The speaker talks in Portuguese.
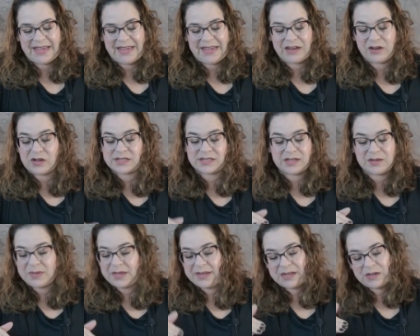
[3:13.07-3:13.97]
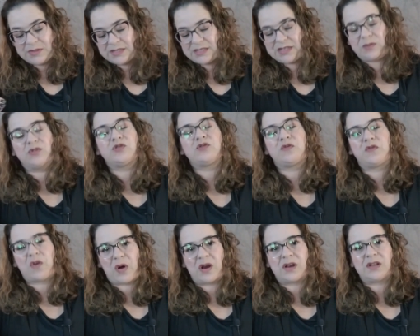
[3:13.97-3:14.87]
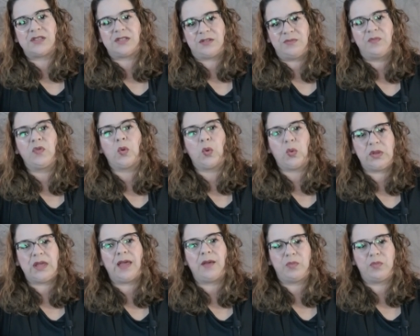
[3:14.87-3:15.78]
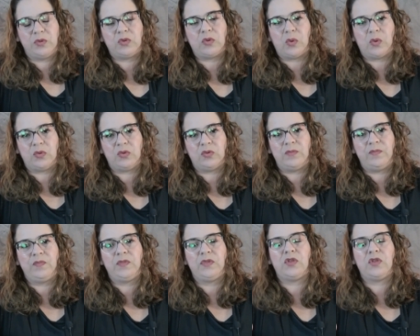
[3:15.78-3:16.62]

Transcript: e nós também não estamos forte o tempo todo.